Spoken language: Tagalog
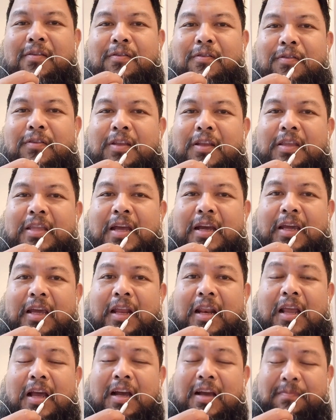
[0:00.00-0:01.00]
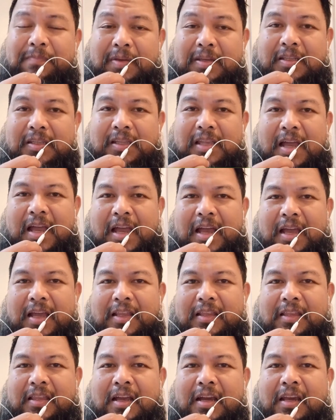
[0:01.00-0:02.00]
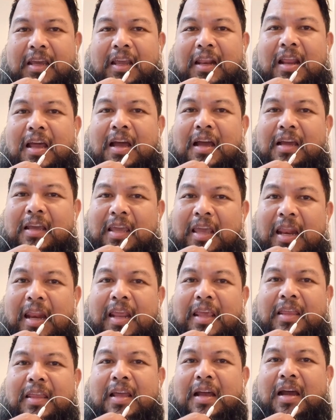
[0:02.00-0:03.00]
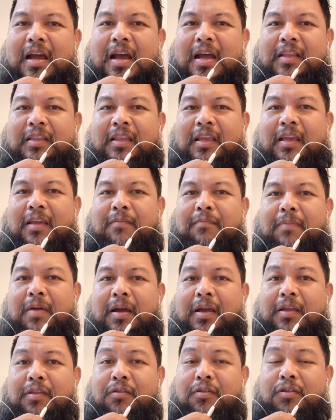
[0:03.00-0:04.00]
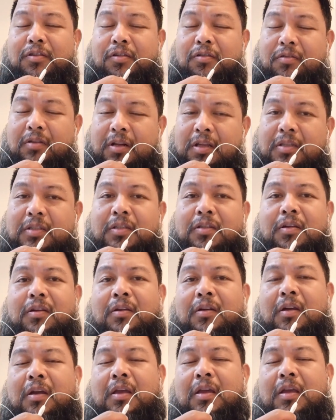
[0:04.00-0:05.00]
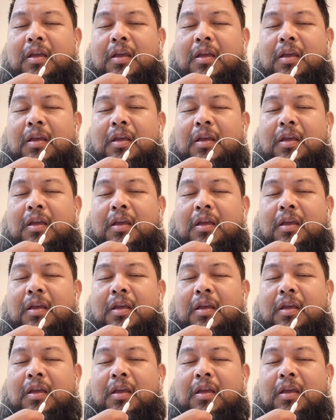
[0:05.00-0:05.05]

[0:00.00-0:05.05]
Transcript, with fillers: ngayon ng dakilang kapistahan, dakilang ngili ng ating Panginoong Kristo